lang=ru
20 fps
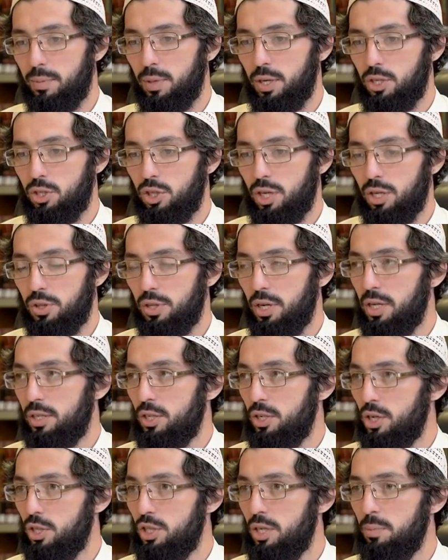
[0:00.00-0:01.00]
من
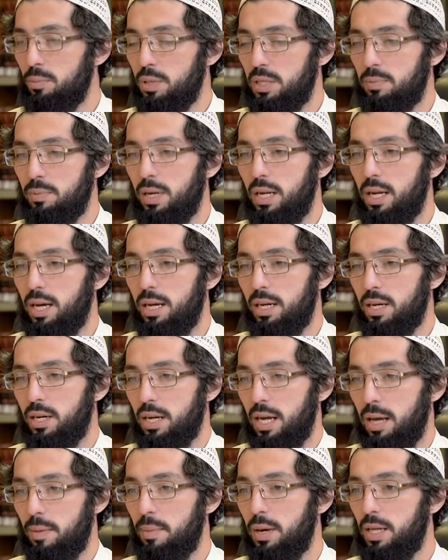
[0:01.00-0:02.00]
الشيطان الرجيم بسم الله
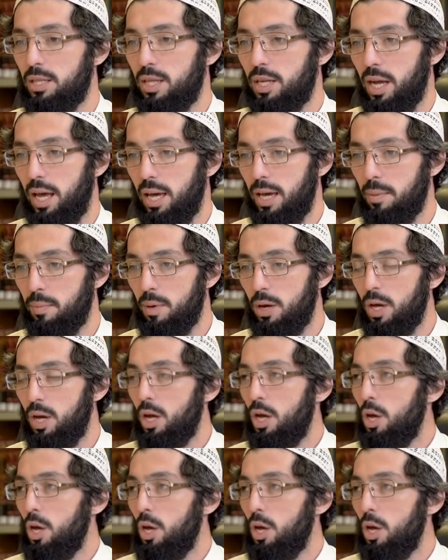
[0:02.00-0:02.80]
الرحمن الرحيم